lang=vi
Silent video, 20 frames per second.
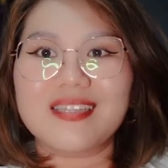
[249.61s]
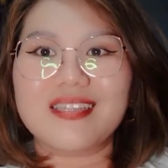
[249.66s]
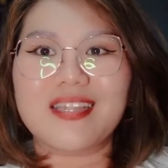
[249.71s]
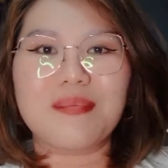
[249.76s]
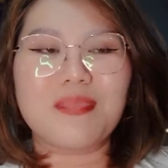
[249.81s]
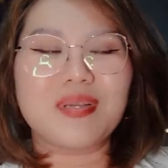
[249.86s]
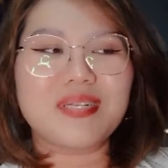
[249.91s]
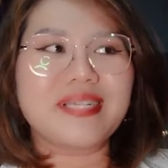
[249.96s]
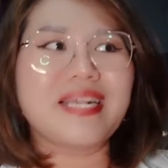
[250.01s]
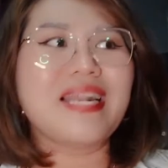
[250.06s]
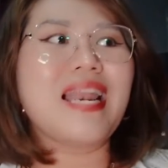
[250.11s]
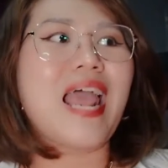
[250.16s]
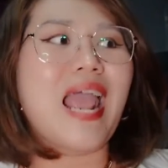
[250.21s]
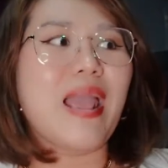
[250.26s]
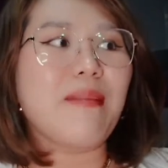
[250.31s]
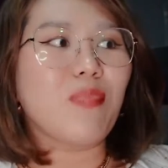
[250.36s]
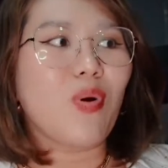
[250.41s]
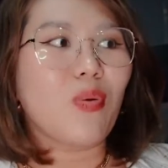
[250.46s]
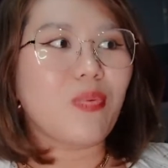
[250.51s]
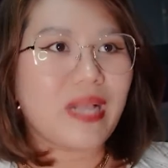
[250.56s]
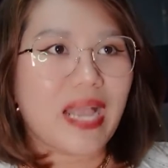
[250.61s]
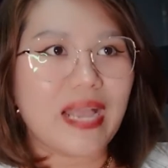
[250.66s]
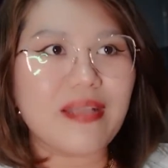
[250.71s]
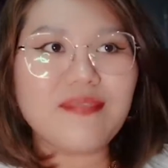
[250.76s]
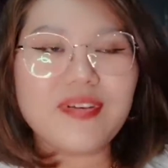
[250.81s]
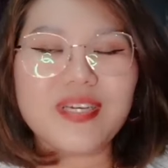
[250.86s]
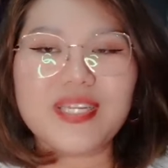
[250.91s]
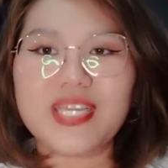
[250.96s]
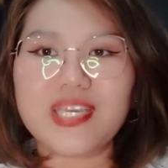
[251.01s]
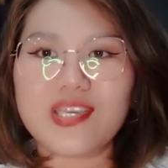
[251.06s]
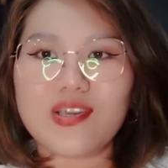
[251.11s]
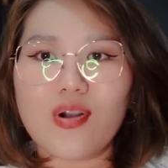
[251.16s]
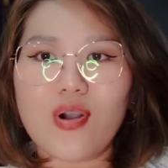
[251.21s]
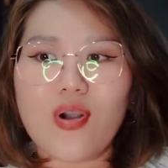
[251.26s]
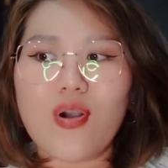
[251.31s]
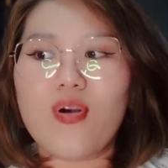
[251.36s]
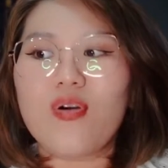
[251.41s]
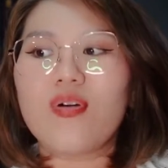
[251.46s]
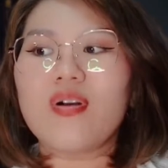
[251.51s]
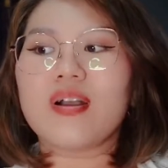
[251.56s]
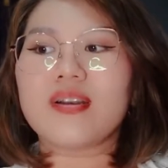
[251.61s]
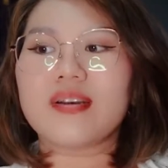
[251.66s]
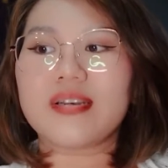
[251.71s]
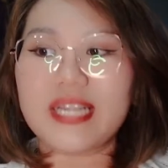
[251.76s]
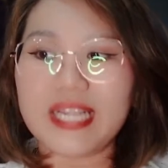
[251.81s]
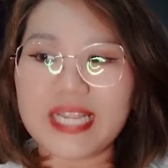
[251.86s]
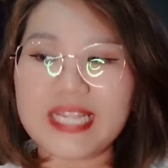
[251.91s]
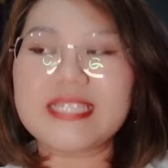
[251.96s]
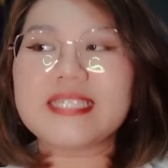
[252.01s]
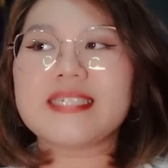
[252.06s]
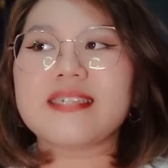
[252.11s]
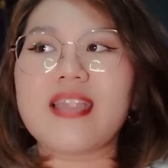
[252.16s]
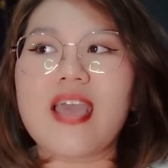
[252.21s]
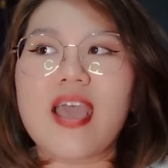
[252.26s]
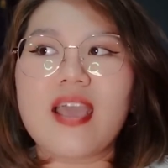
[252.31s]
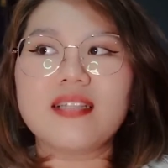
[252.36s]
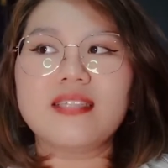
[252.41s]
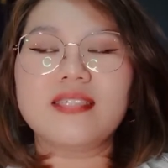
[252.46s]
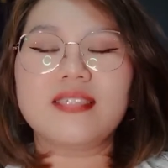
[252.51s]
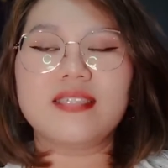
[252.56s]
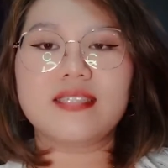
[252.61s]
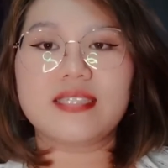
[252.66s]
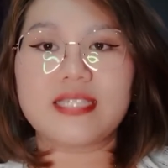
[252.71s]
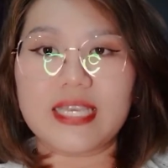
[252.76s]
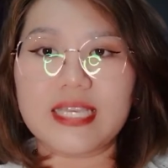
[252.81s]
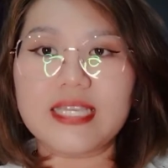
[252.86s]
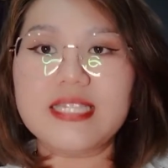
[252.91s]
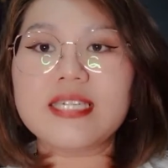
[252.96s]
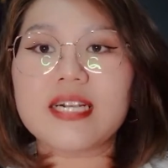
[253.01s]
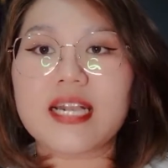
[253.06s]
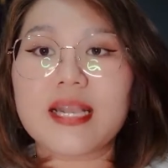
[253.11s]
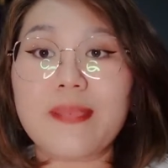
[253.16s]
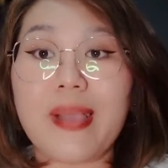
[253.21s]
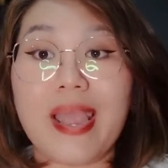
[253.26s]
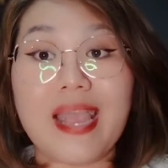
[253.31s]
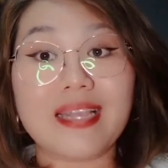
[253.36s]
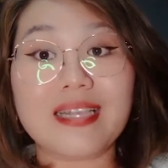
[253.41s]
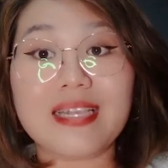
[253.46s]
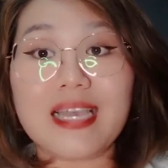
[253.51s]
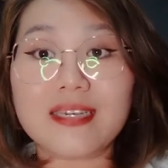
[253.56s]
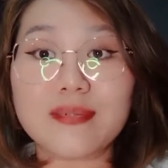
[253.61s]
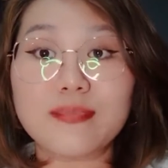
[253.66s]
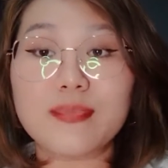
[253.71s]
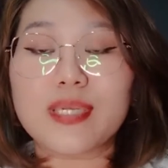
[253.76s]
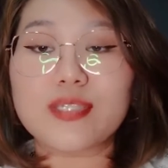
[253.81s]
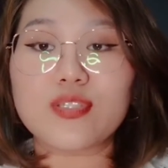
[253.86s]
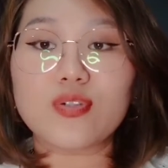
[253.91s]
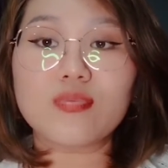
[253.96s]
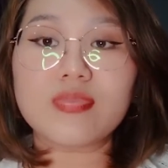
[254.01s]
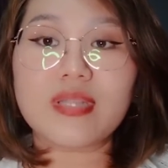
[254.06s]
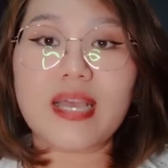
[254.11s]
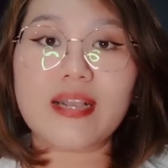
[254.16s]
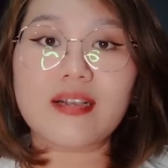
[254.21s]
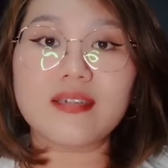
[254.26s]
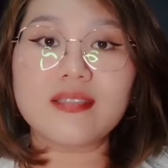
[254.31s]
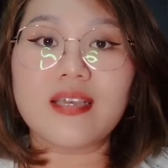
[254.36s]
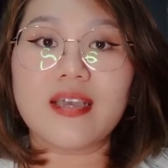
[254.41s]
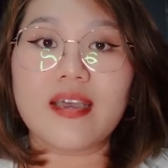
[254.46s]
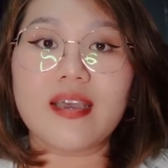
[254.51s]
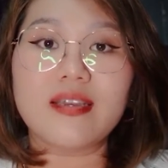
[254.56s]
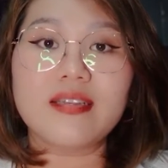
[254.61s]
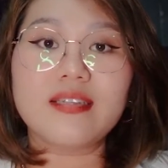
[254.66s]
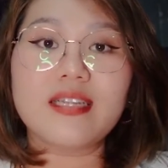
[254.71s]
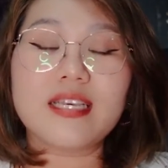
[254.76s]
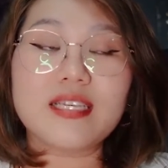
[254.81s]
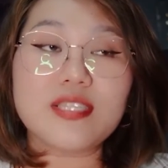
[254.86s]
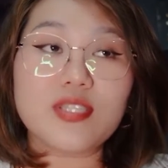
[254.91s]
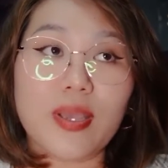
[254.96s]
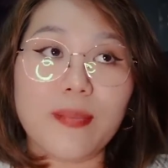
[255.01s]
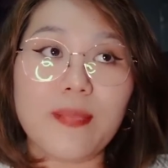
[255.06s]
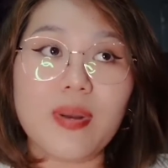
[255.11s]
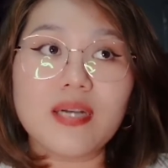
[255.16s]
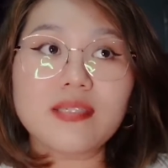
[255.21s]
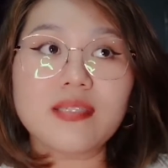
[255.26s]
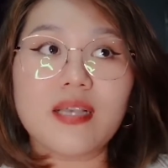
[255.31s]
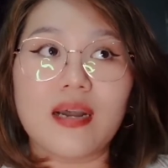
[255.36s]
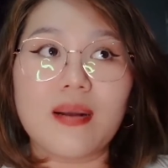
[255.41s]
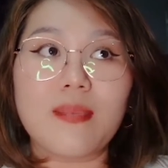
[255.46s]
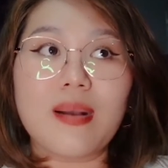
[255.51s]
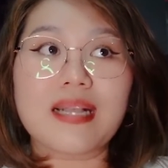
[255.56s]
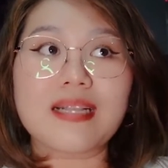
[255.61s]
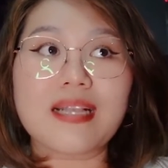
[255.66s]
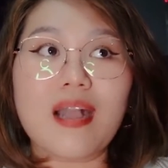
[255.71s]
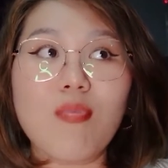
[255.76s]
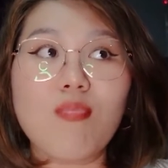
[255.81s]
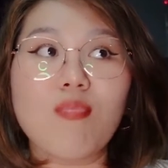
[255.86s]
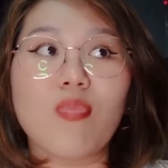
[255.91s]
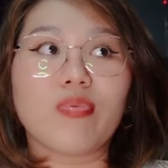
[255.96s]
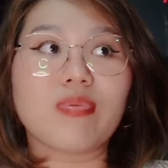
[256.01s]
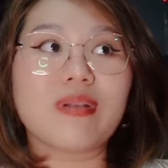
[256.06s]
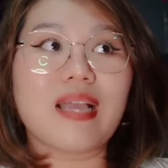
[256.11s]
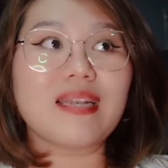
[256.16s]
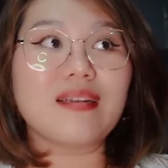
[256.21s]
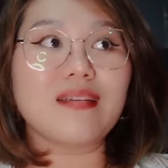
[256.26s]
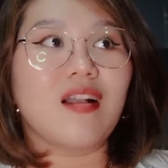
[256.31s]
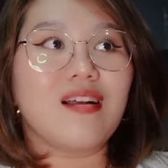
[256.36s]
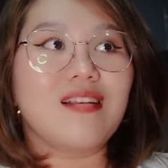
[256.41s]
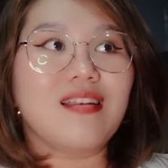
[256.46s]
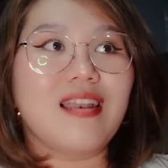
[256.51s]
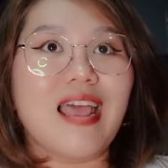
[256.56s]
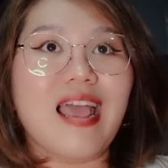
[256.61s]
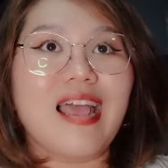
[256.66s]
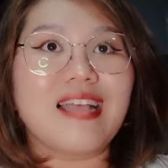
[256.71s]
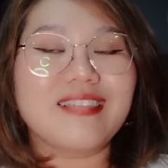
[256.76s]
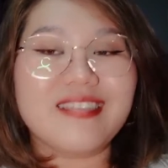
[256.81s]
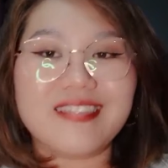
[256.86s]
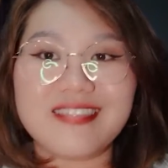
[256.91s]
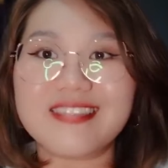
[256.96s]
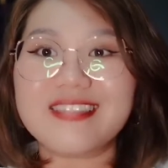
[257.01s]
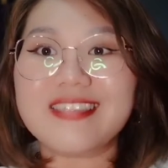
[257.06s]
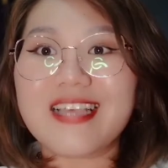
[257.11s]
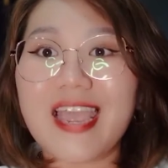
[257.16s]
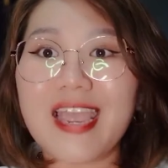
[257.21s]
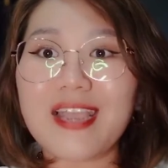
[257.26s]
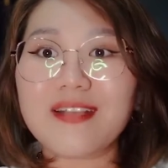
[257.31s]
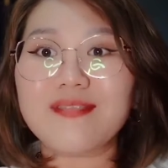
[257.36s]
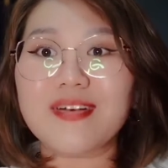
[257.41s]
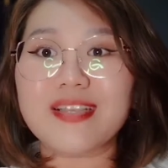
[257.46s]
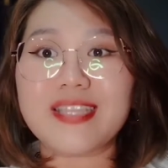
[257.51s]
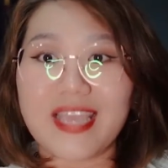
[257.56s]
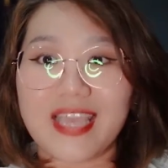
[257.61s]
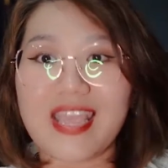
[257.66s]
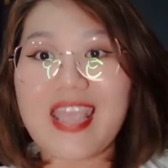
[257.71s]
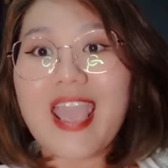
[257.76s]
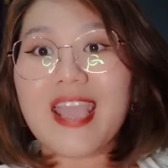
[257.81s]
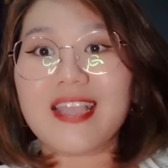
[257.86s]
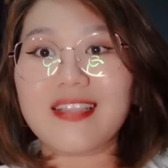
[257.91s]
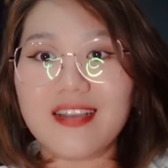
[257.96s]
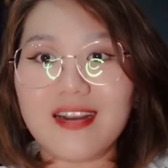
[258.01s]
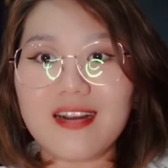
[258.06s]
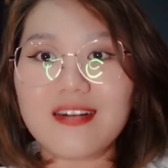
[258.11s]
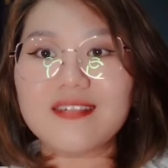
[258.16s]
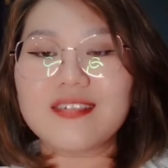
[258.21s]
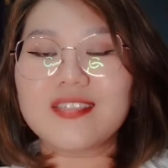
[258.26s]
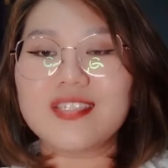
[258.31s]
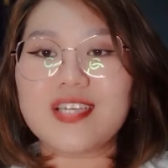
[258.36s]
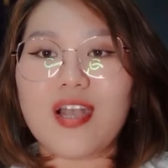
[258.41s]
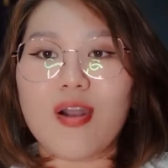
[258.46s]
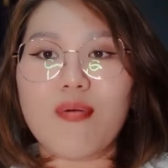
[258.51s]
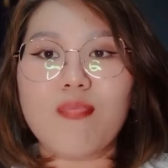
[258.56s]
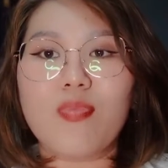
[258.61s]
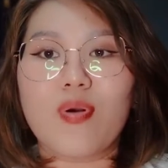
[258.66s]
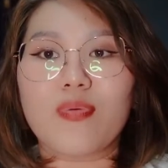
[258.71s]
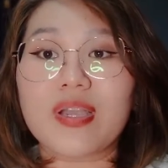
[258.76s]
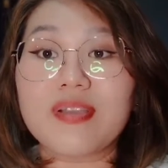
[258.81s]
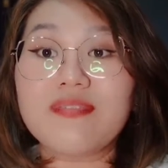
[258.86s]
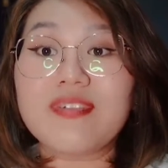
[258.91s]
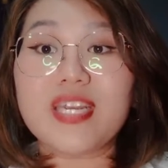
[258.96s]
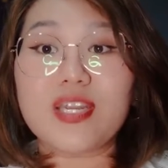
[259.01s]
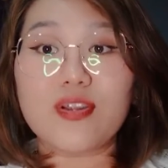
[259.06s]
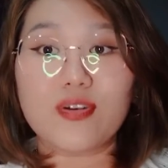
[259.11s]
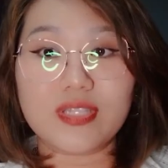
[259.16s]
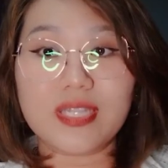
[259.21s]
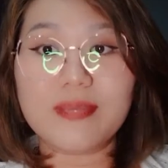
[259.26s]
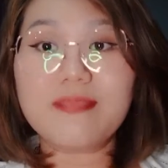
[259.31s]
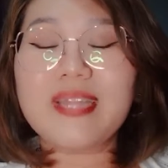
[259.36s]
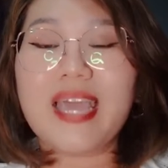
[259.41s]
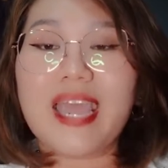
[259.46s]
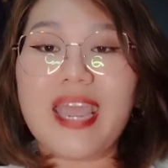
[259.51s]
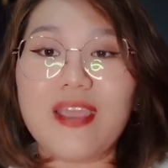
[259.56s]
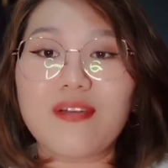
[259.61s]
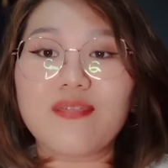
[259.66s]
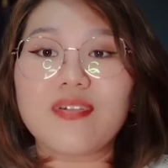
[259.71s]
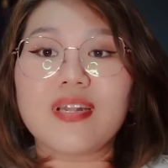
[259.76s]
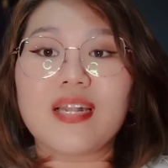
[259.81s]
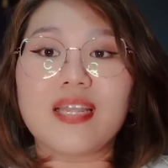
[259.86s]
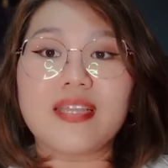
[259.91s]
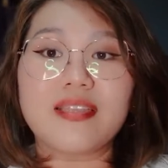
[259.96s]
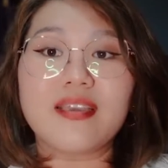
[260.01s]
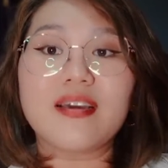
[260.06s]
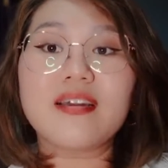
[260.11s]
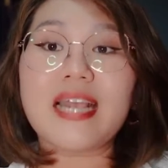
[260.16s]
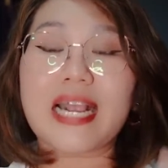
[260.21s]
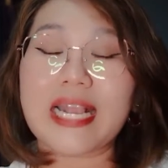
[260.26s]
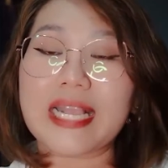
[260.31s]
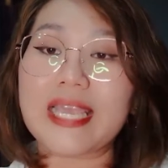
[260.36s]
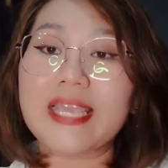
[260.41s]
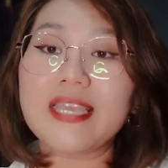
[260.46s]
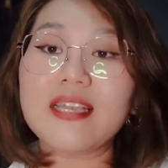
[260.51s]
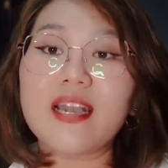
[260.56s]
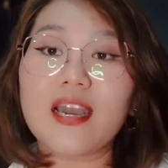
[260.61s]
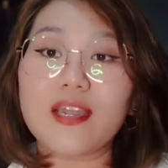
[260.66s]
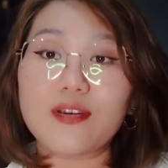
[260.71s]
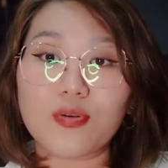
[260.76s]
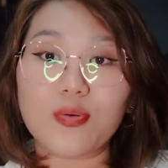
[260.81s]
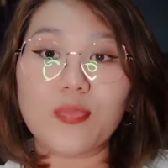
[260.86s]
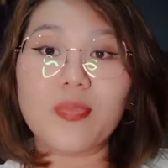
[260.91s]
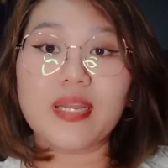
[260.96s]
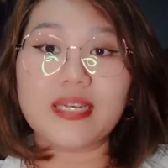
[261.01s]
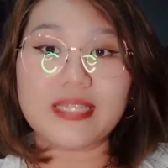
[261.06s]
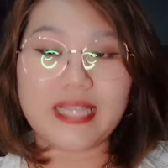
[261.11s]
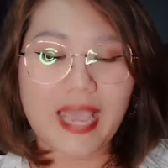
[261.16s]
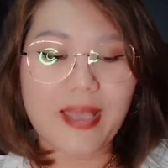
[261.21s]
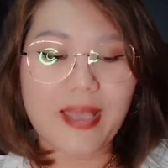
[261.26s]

thì mình sẽ làm một cái video riêng để chỉ cho các bạn cách mà chúng ta có thể đi xe bus ở Bangkok một cách gọi là chính xác và dễ dàng nhất trong một cái video tiếp theo, nên là nhớ đăng ký kênh của mình